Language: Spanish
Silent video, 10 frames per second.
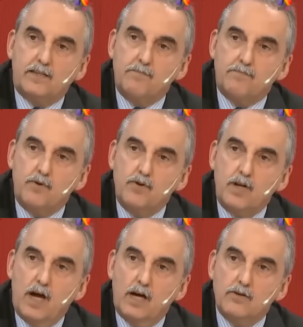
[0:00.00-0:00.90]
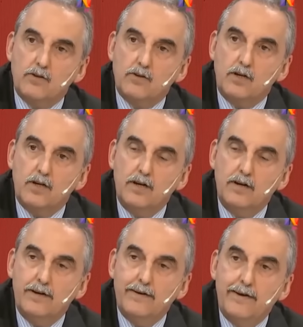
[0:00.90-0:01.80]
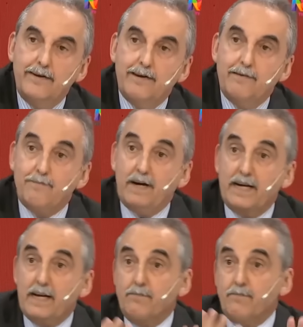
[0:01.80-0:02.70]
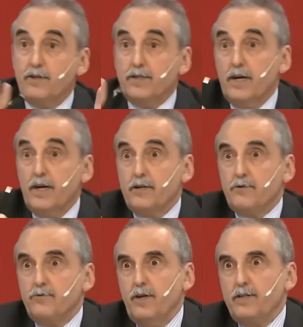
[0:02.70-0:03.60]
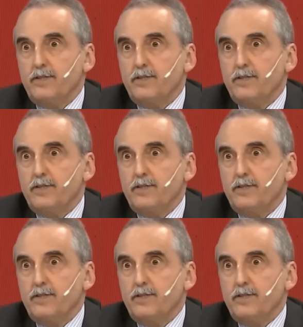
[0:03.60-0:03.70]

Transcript: del sistema. Entonces no estaríamos hablando de revolución.